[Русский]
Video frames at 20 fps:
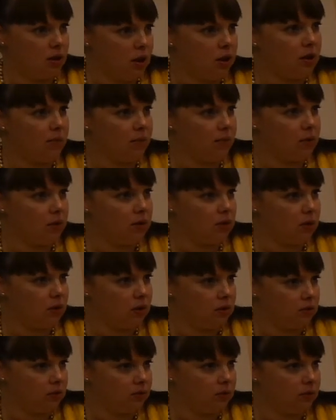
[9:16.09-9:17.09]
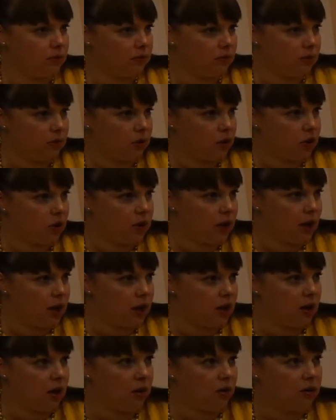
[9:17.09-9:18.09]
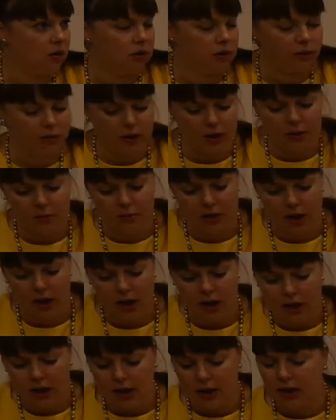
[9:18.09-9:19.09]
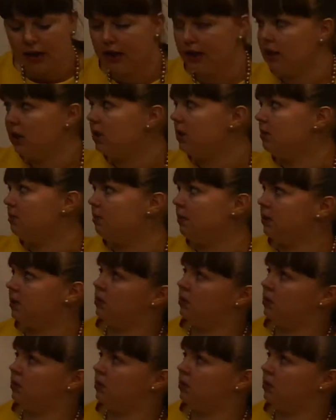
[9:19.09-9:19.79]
да, после ожидания какого-то времени. И хотелось бы,